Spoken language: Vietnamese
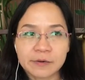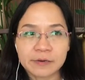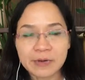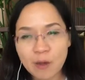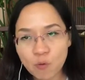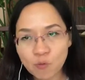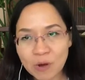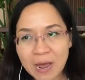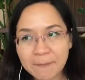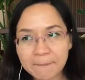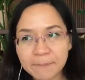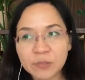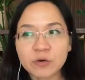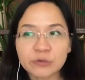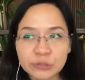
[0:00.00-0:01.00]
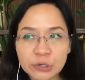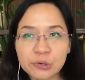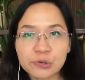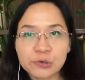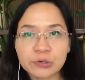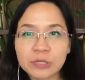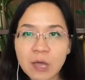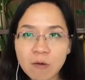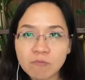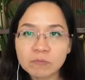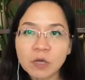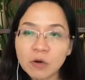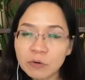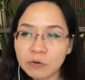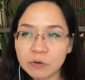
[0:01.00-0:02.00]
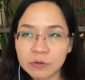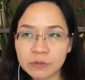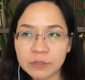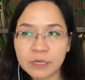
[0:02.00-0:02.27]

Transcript: đầu năm thường thường thông thường